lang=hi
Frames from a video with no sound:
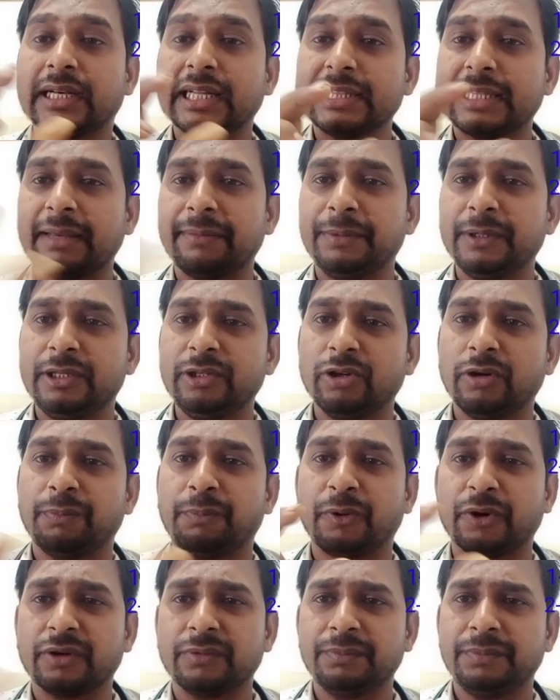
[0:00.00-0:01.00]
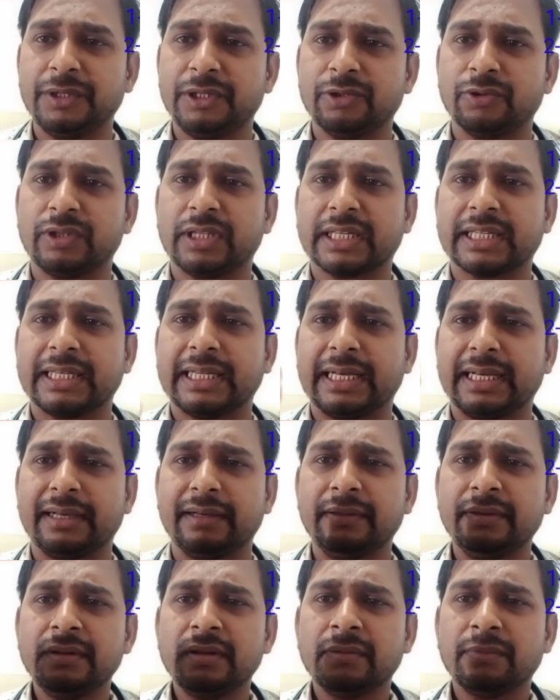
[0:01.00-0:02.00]
गंदा वीडियो पोर्न वीडियो देखना
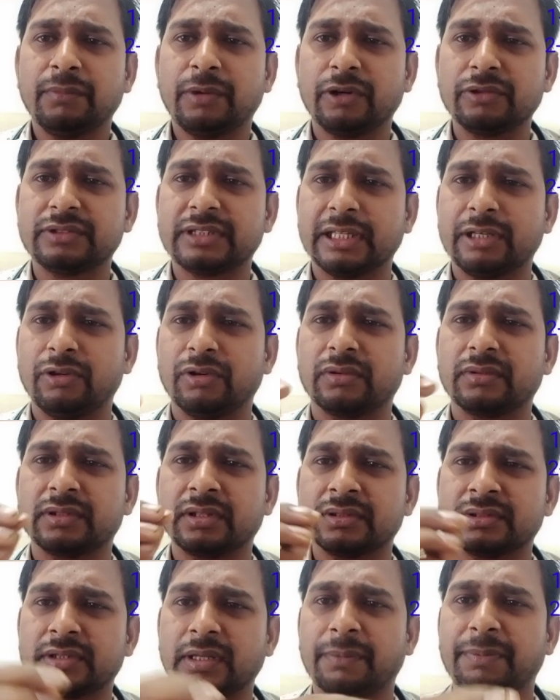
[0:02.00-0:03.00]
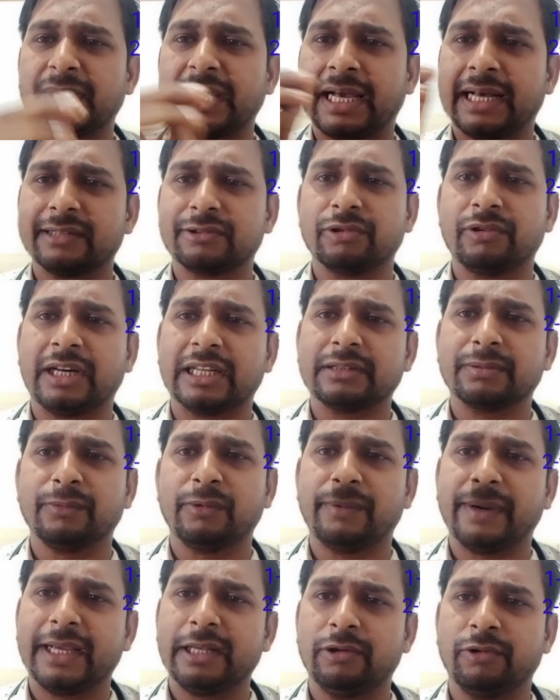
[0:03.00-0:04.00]
बहुत से लोग सबके हाथों हाथ
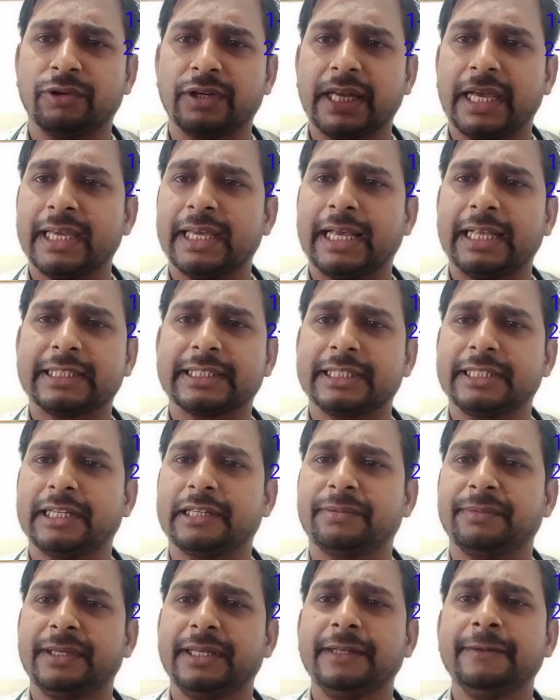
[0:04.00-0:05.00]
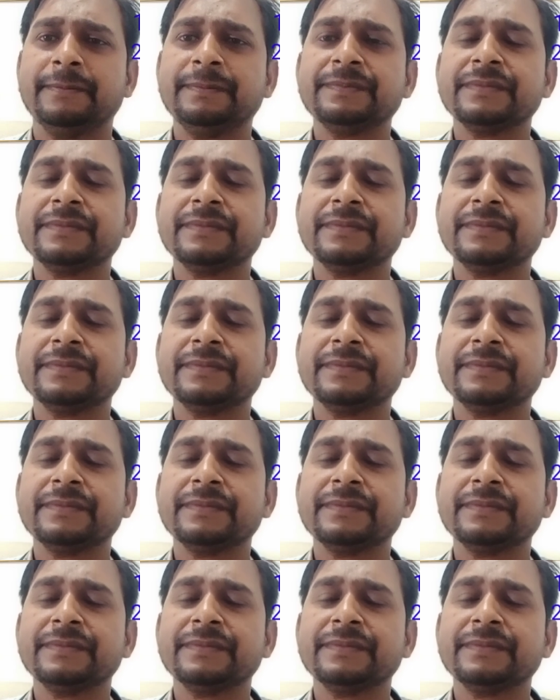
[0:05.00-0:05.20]
मोबाइल हो गया है आज की डेट में